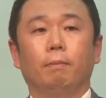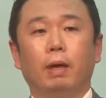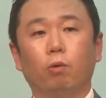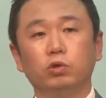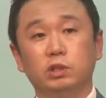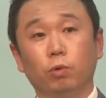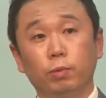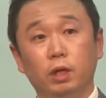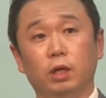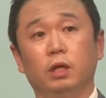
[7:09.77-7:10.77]

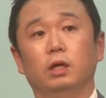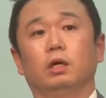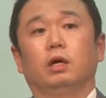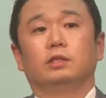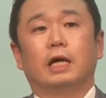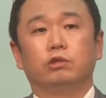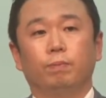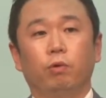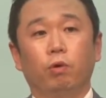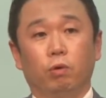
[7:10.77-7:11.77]
155mm
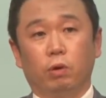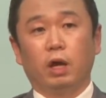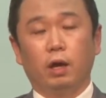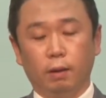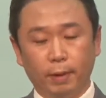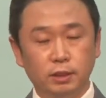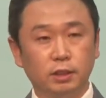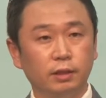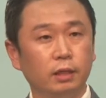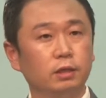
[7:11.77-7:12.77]
자주포에
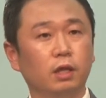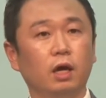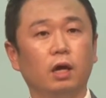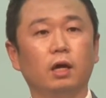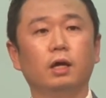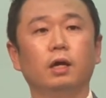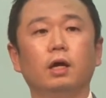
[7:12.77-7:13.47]
배치가 됐는데